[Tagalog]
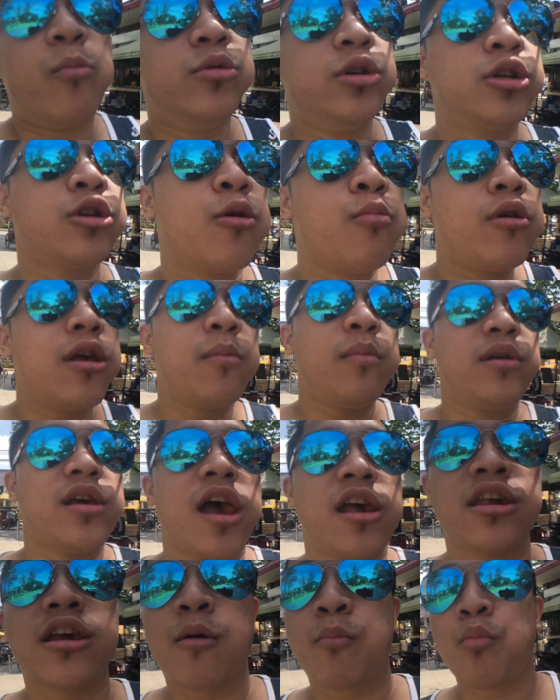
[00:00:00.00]
Kung saan mo
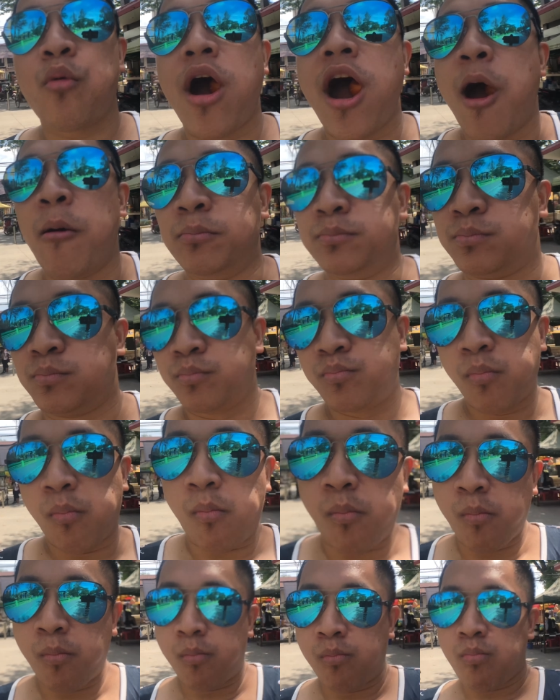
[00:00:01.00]
matatagpuan?
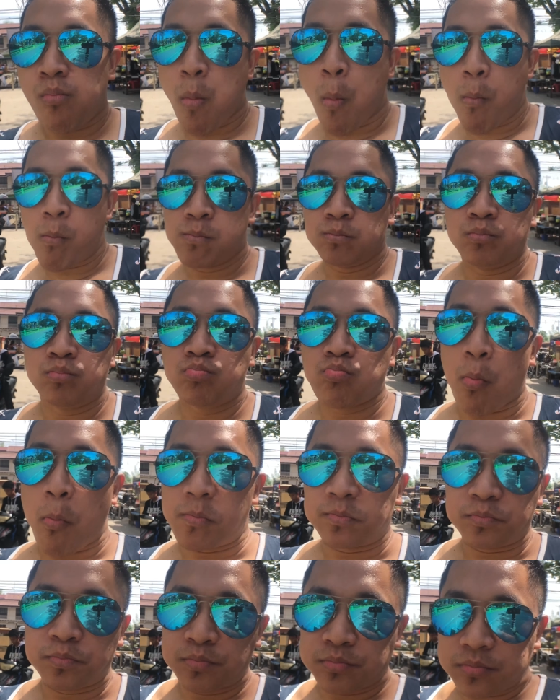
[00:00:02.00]

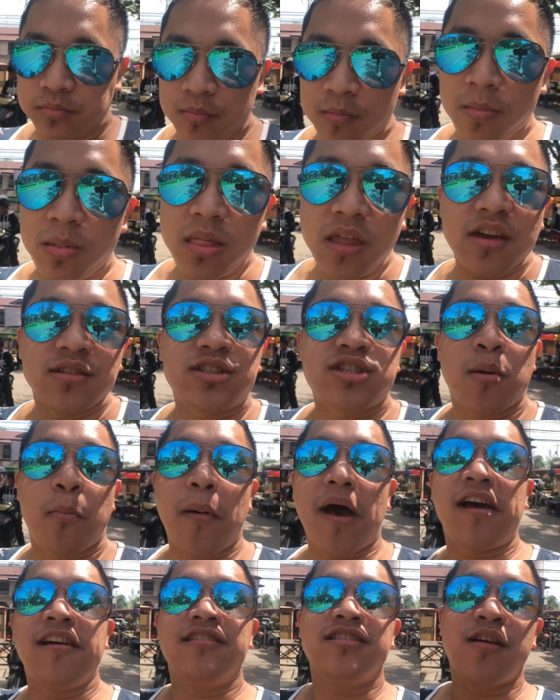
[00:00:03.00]
Bayan ng... Sa
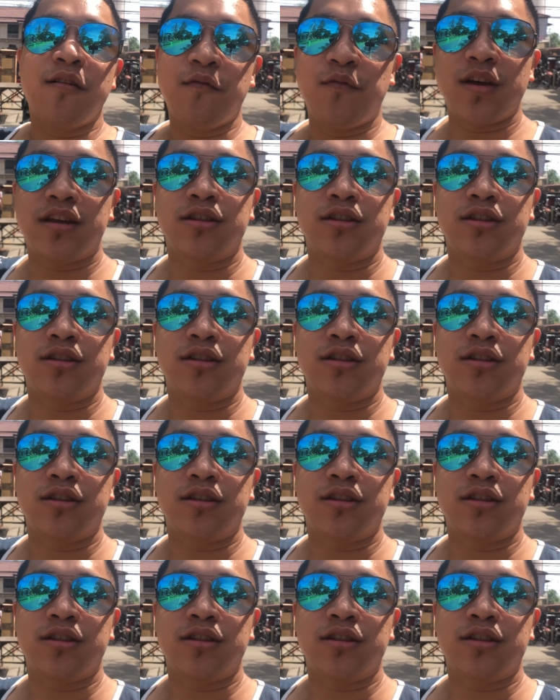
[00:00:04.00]
bayan ng